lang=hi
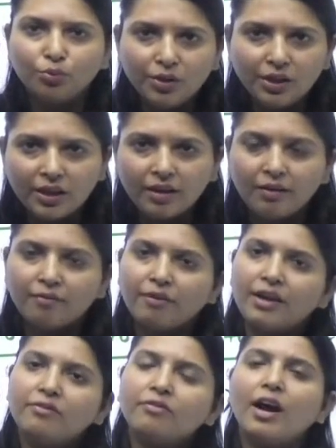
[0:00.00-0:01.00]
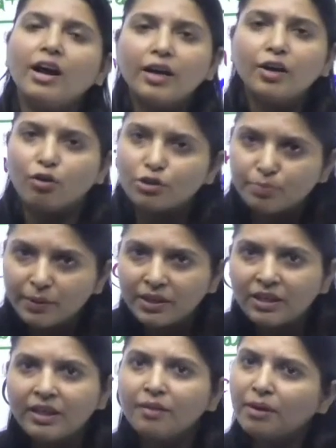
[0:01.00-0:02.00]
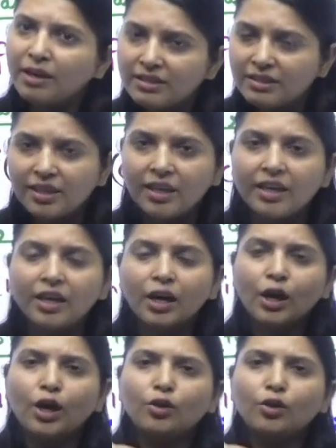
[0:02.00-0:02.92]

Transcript: खून निकला वाइफ कहाँ गई हॉस्पिटल गई मेडिसिन लेने